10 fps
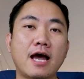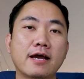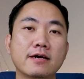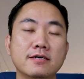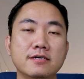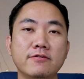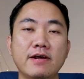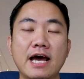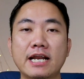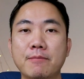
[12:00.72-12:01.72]
สุดท้ายก็คือ
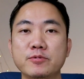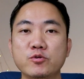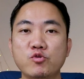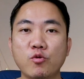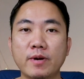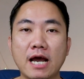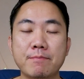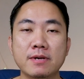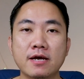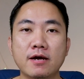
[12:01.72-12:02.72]
เวลาทำ YouTube นะค
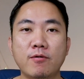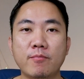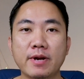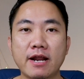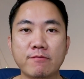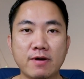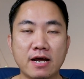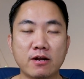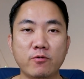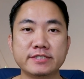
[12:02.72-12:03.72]
รับ ผมแนะนำว่า
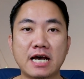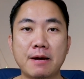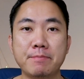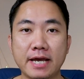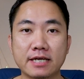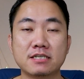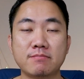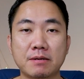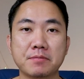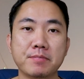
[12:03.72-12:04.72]
เราควรจะอัปเดตส
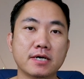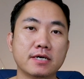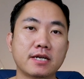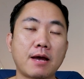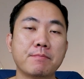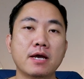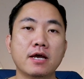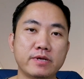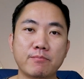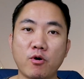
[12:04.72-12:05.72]
ม่ำเสมอนะครับ
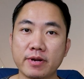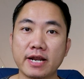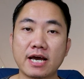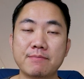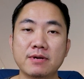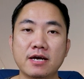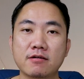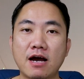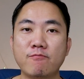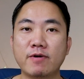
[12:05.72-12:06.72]
อย่างผมเนี่ยนะครับ
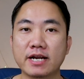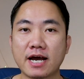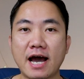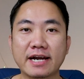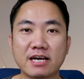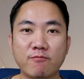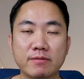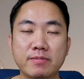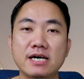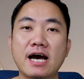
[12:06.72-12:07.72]
ก็อัพวันอังคารกับ
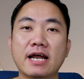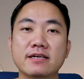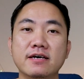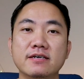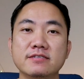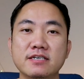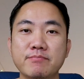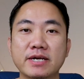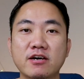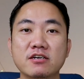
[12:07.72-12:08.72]
วันพฤหัสซึ่ง
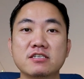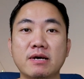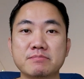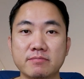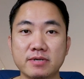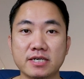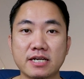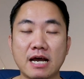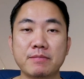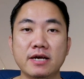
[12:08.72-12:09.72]
มันก็สม่ำเสมอ
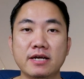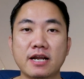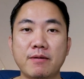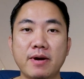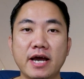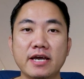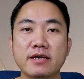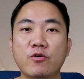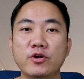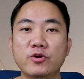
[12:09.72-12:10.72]
นะครับทำให้
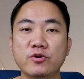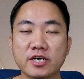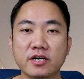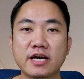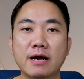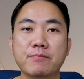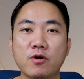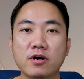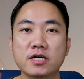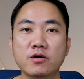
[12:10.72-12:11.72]
คนหนึ่งนะครับ
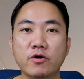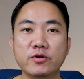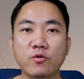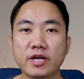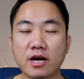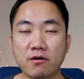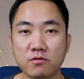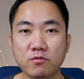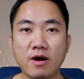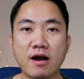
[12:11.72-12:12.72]
ก็คือคนดูเนี่ยเขา
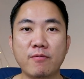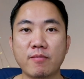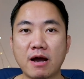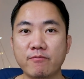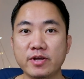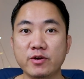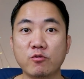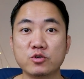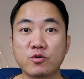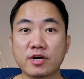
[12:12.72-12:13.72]
รู้ว่าผมอัพวิดีโอ
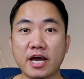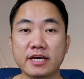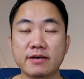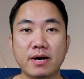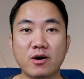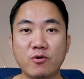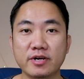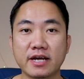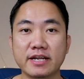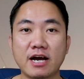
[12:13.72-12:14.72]
ช่วงไหน บางคน
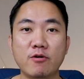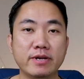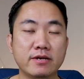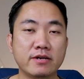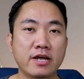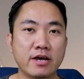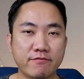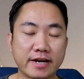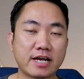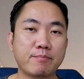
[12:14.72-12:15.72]
เนี่ยที่เขาเป็น
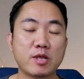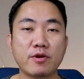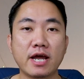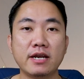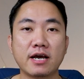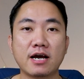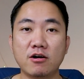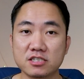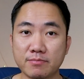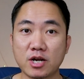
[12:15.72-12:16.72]
แฟนคลับเหนียวแน่นเนี่ย
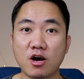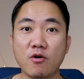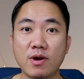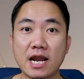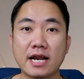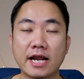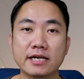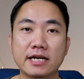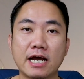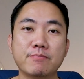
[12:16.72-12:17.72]
เขาก็จะมารอเวลานั้
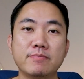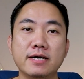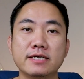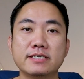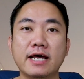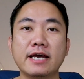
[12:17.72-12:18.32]
นนะครับเพื่อจะ